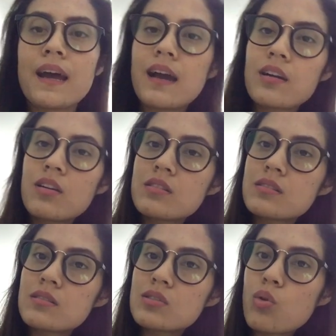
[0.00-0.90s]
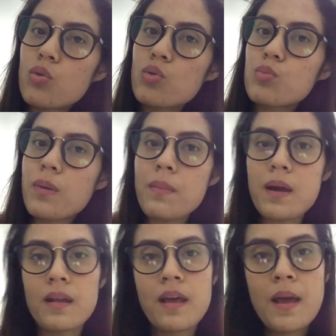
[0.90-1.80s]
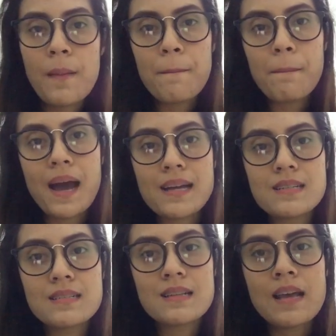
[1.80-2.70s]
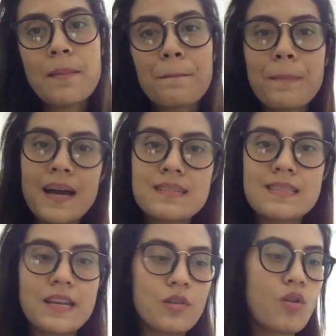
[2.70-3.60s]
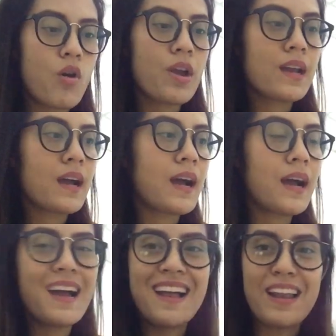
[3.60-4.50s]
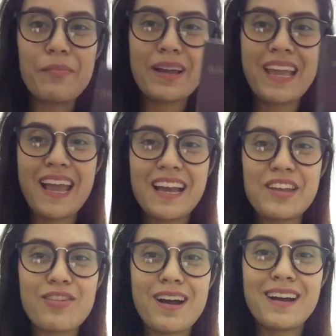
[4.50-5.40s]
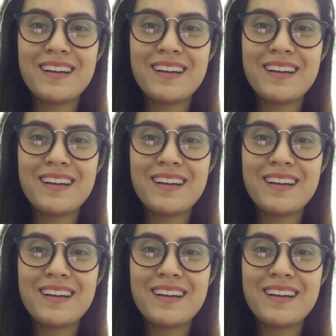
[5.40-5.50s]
นะคะก็ตกอยู่ประมาณพันพันเจ็ดร้อยนะคะเรามาแกะกันดีกว่า